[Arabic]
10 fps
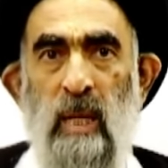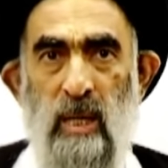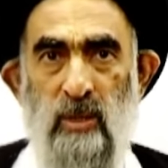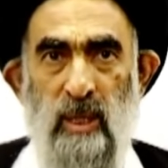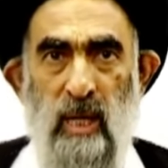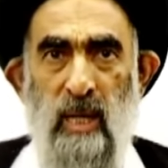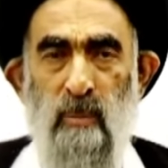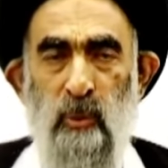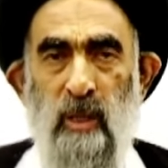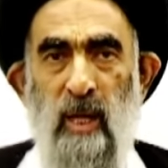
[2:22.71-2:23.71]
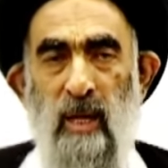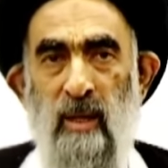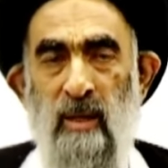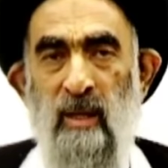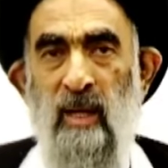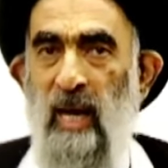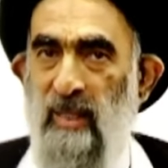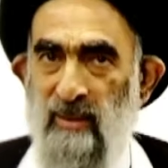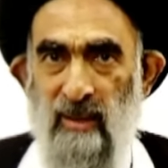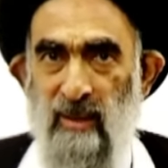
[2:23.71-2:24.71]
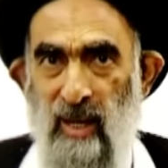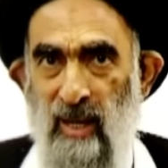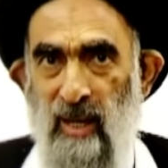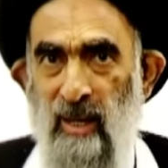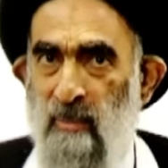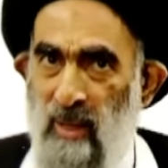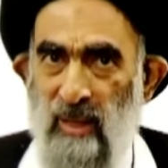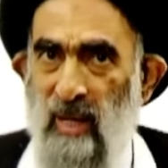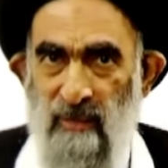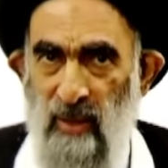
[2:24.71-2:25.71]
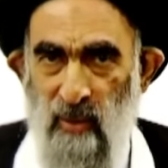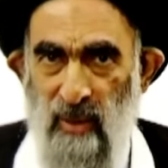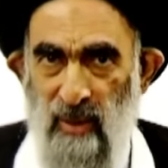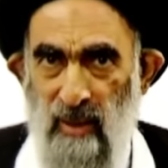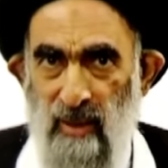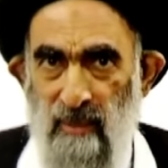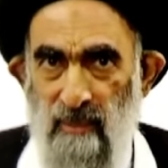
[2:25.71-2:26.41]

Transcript: قال زين هاي المشكلة حددناها ماذا أفعل إذن